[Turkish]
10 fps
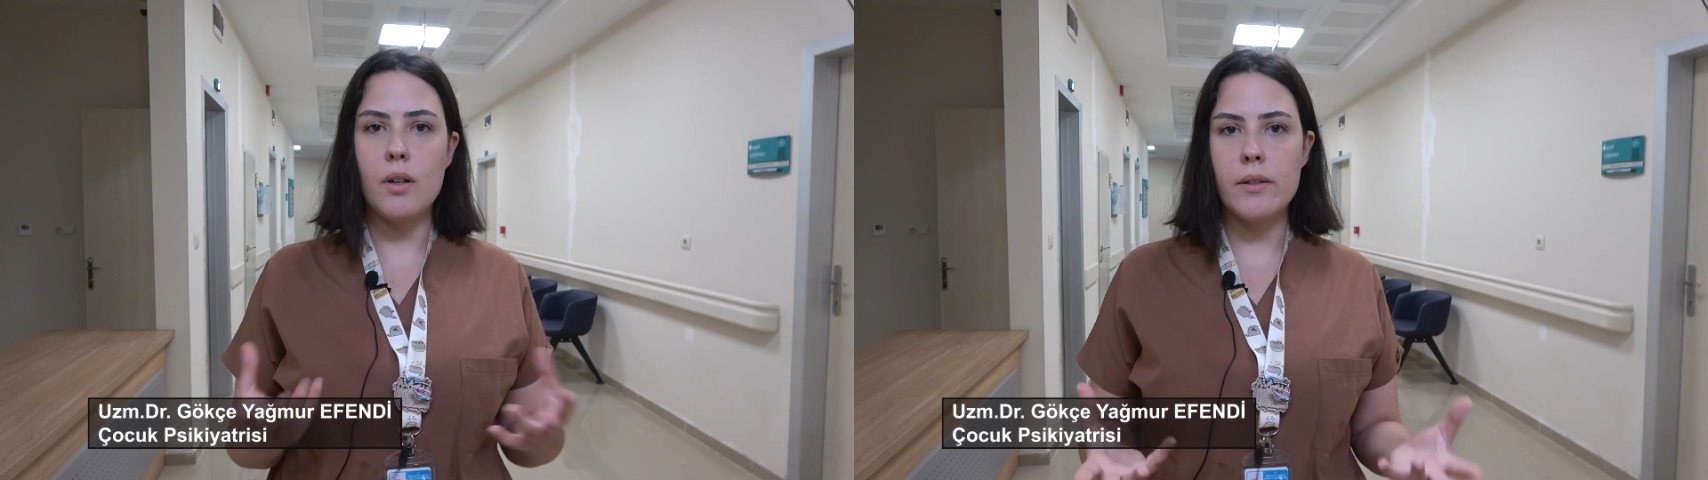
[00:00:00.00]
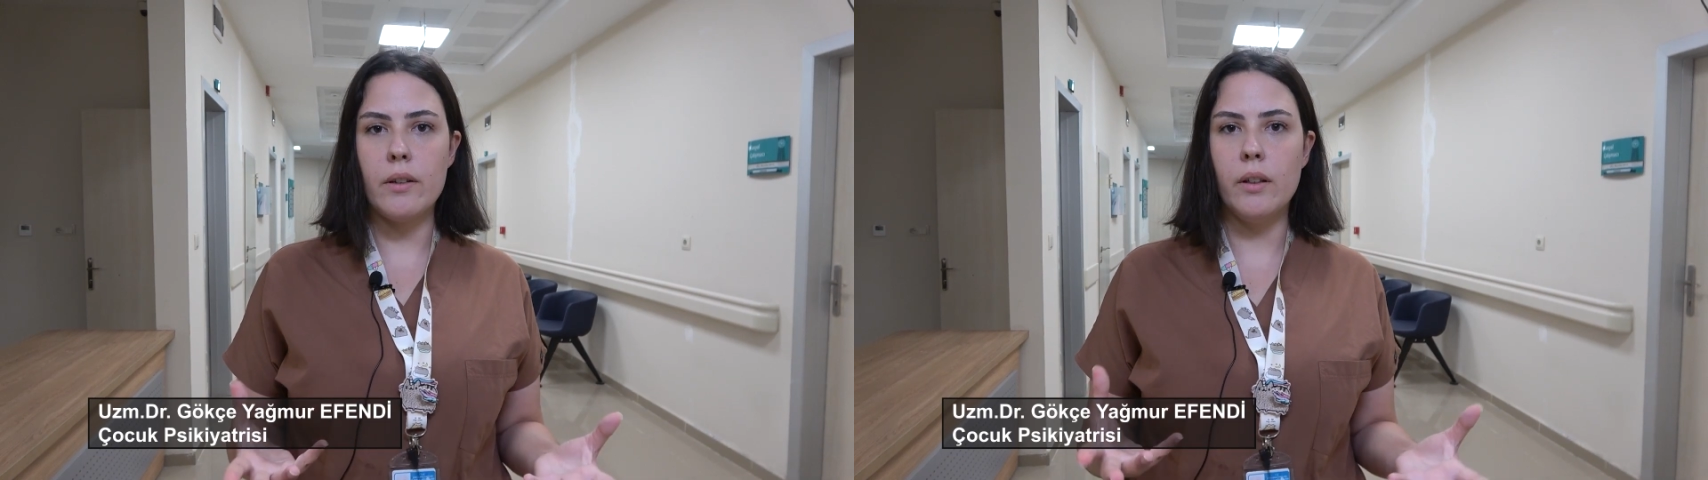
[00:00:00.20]

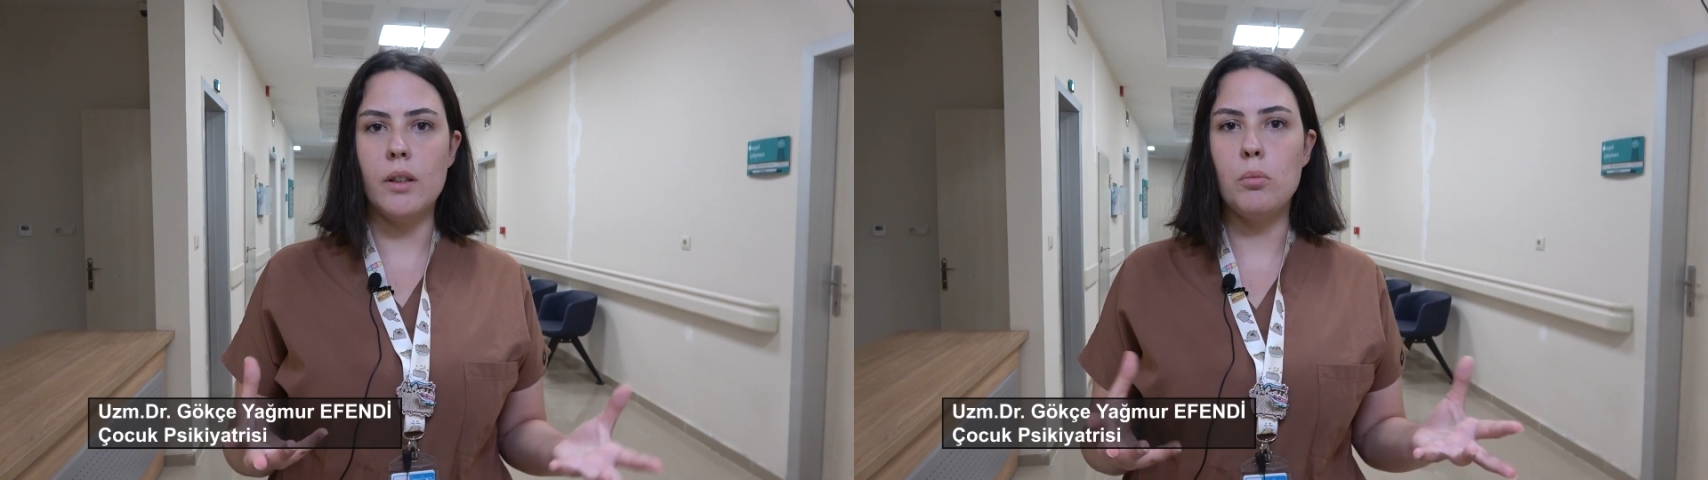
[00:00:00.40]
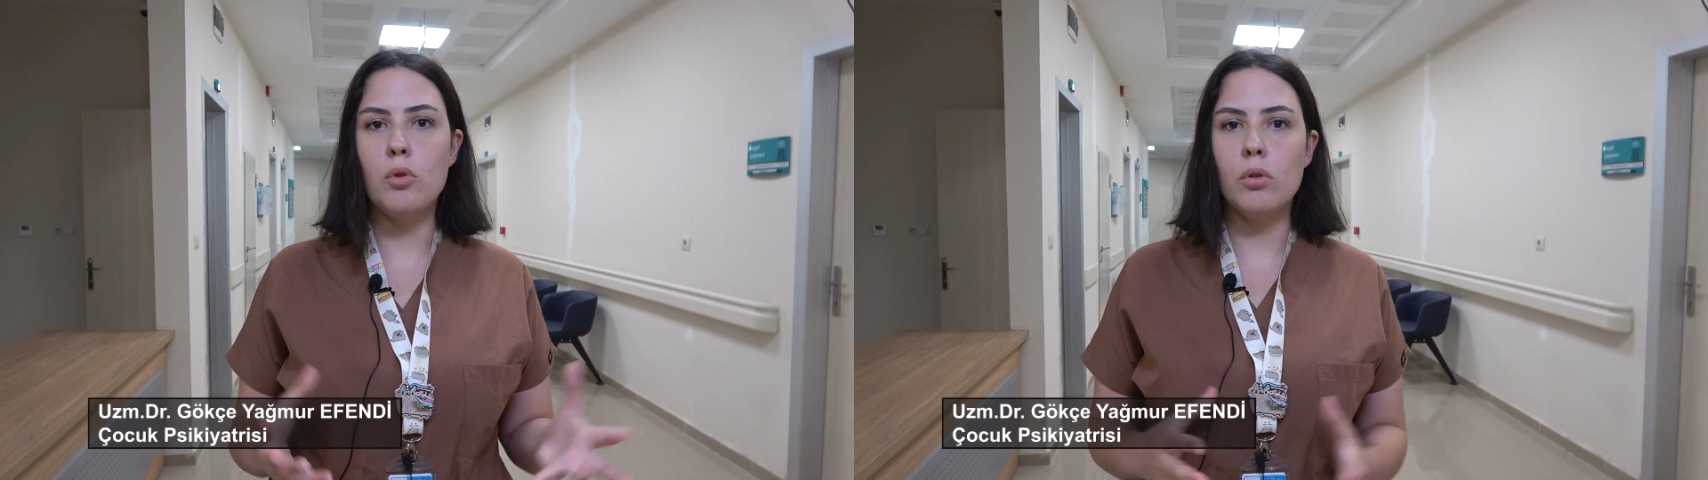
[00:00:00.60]
varsa
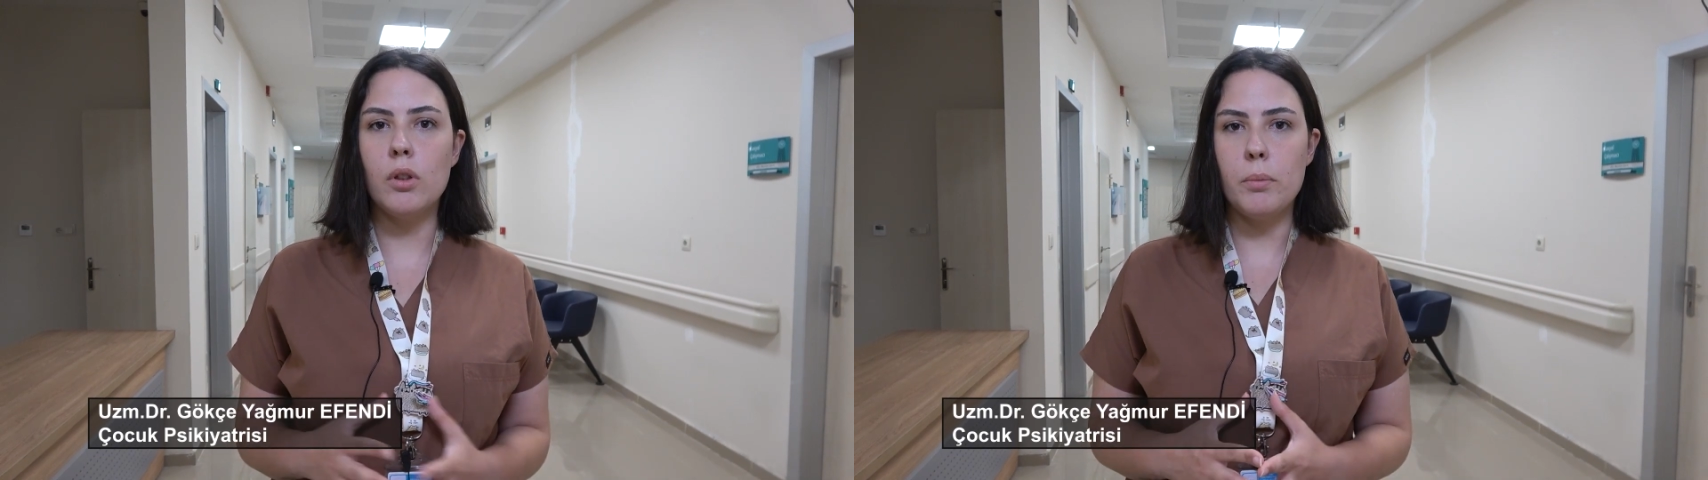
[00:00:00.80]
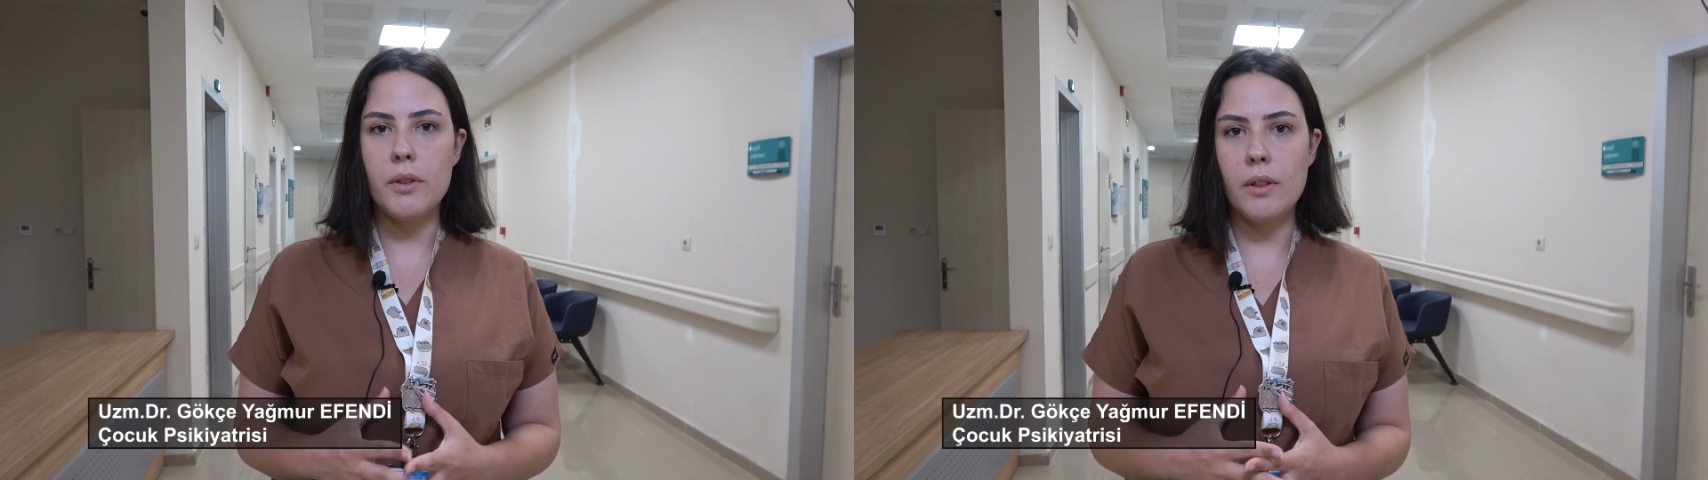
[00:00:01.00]
ya da bu
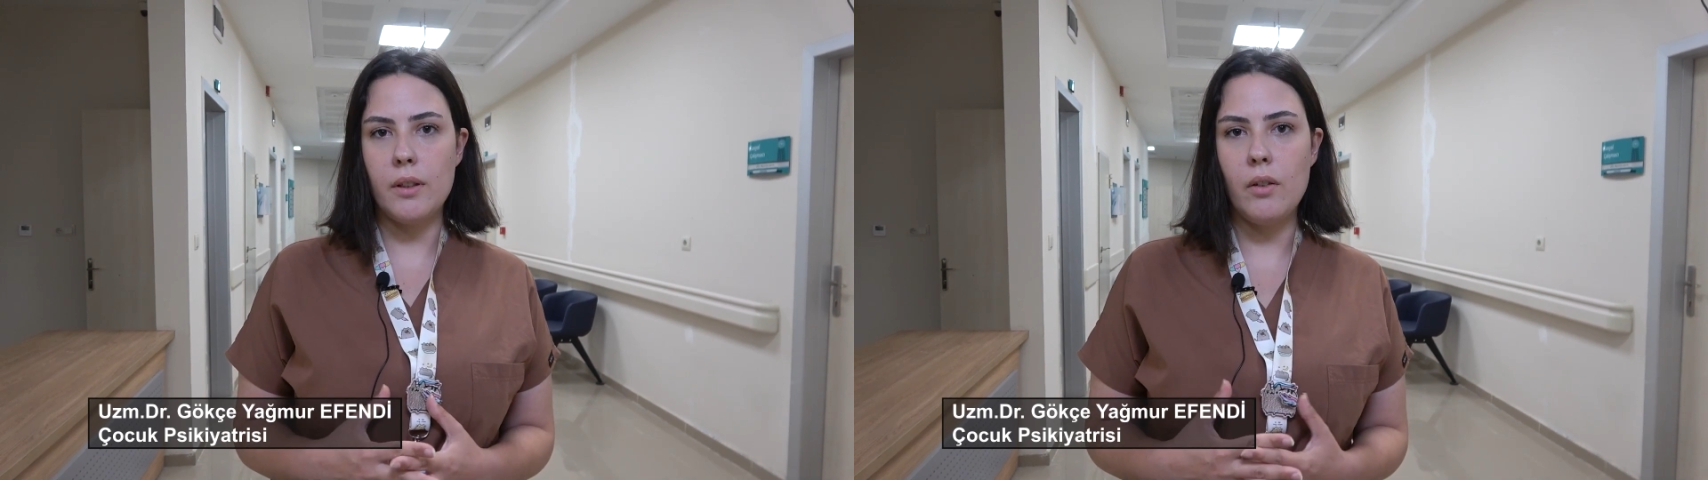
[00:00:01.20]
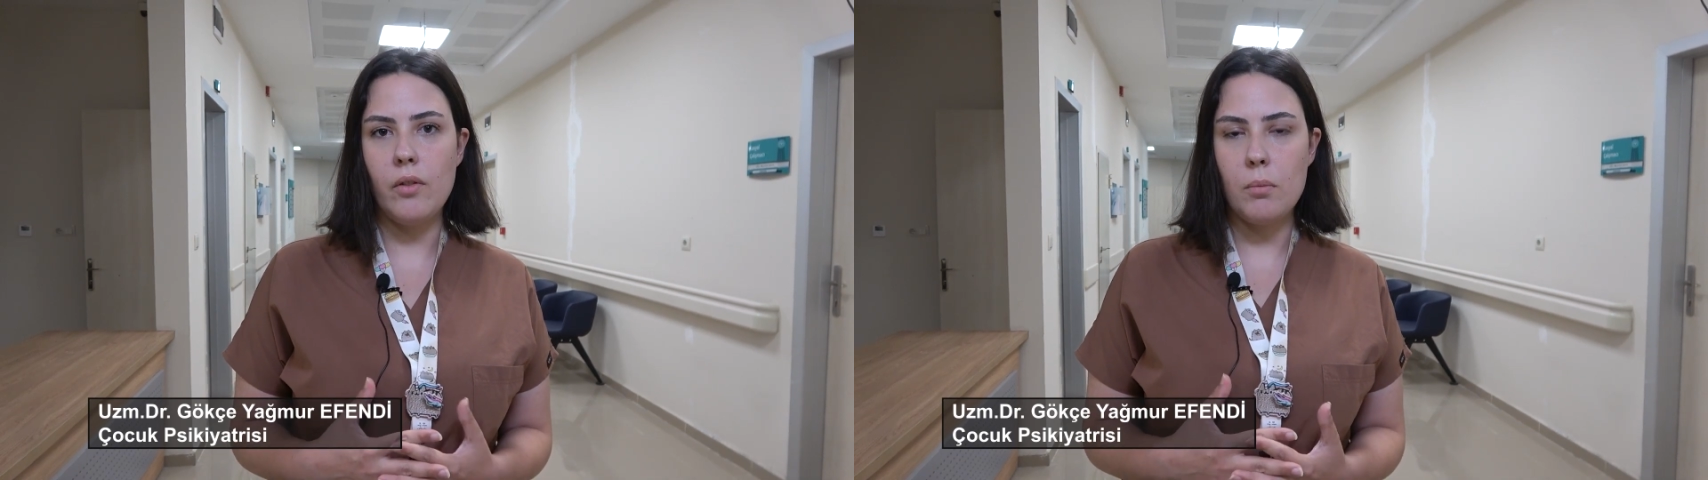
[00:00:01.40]
konuda bir
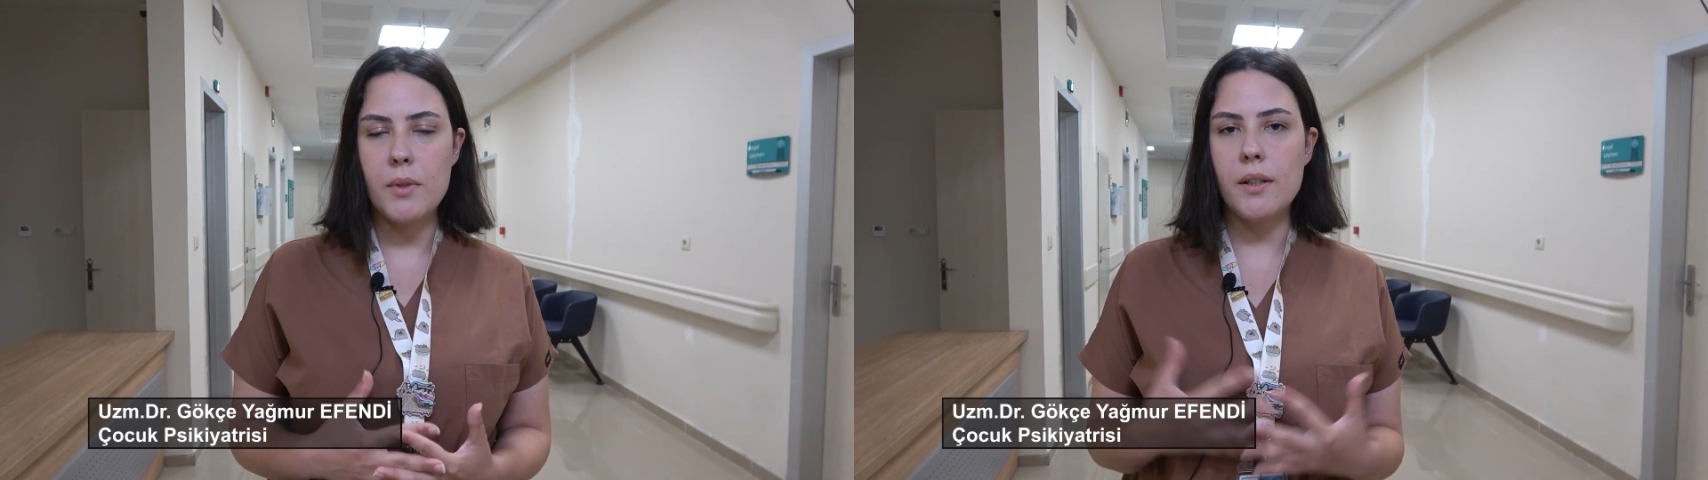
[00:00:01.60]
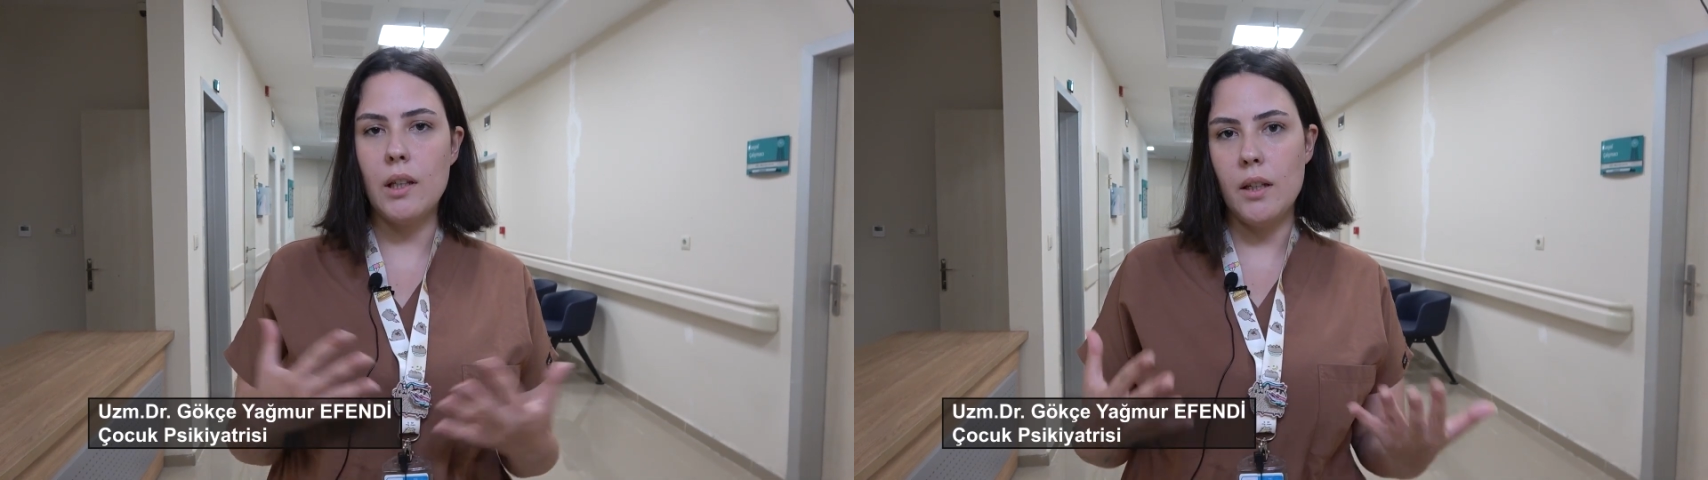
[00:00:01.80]
tedavi alması